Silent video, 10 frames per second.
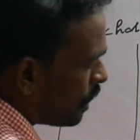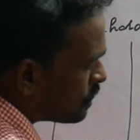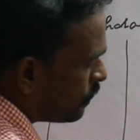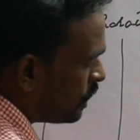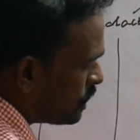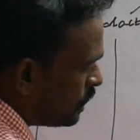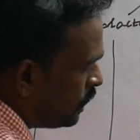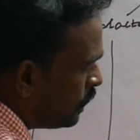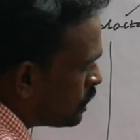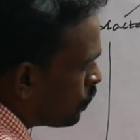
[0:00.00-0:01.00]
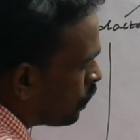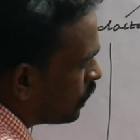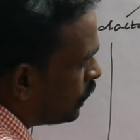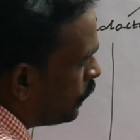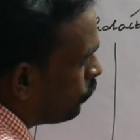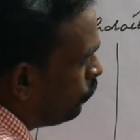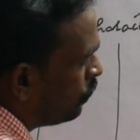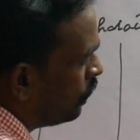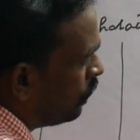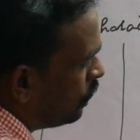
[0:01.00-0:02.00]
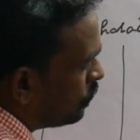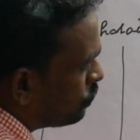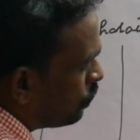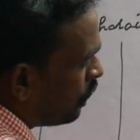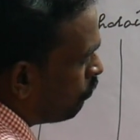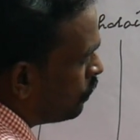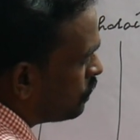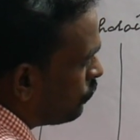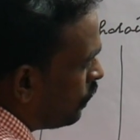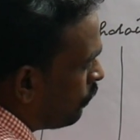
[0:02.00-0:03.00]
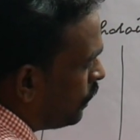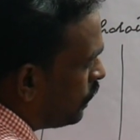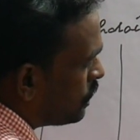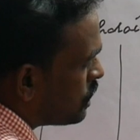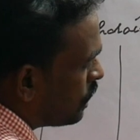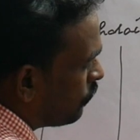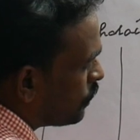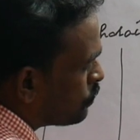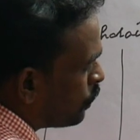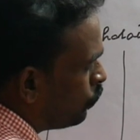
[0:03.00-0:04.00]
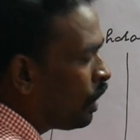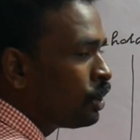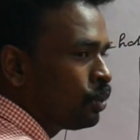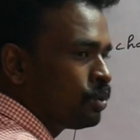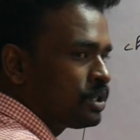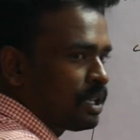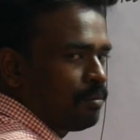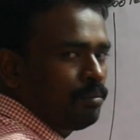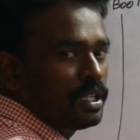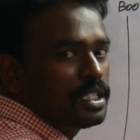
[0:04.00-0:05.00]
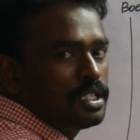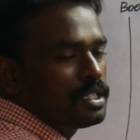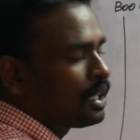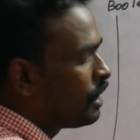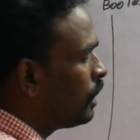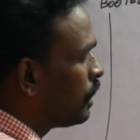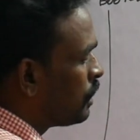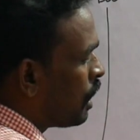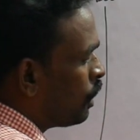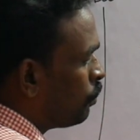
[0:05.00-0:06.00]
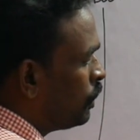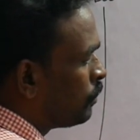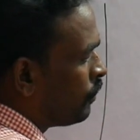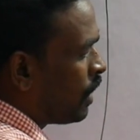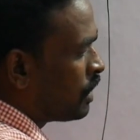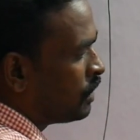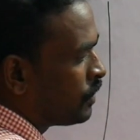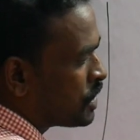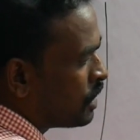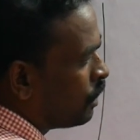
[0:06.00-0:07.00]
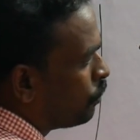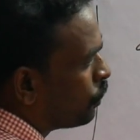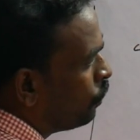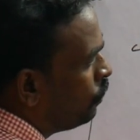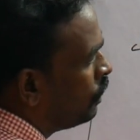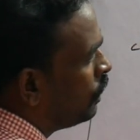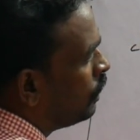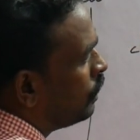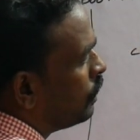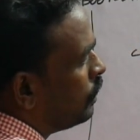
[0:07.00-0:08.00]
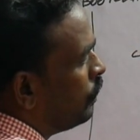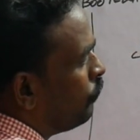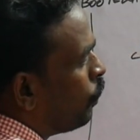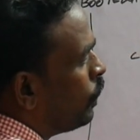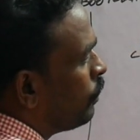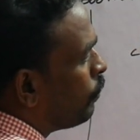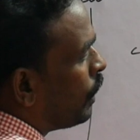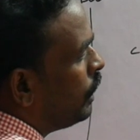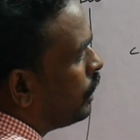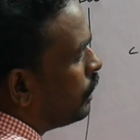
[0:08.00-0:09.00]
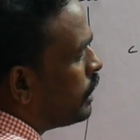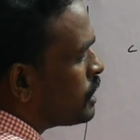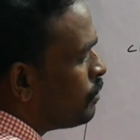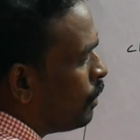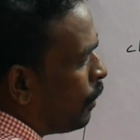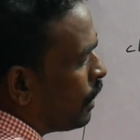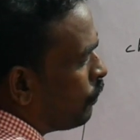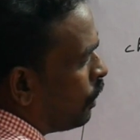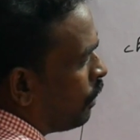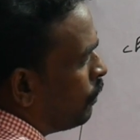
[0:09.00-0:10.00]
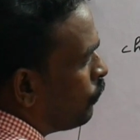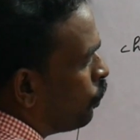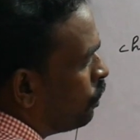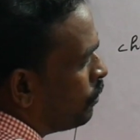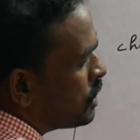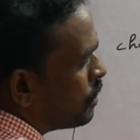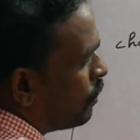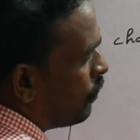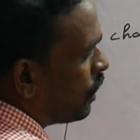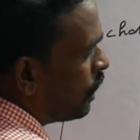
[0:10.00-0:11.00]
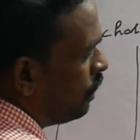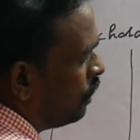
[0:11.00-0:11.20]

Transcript: அஸ் வெல் அஸ் இன்டீஜர் உனக்கு தெரியும் ஸோ நம்பர்ஸ் ஃபுல்லாமே இன்டீஜரில் தான் ஃபிக்ஸ் பண்ணுவோம் அதுக்கும் சம் டிஜிட்ஸ் தான் இருக்குது அதை தாண்டும் போது நம்ம அடுத்த வருஷம் தான் போகணும் தென் ஃப்ளோட்டிங் பாயிண்ட் டெசிமல் பாயிண்ட் ஃபுல்லாமே ஃப்ளோட்னு மென்ஷன் பண்ணுவாங்க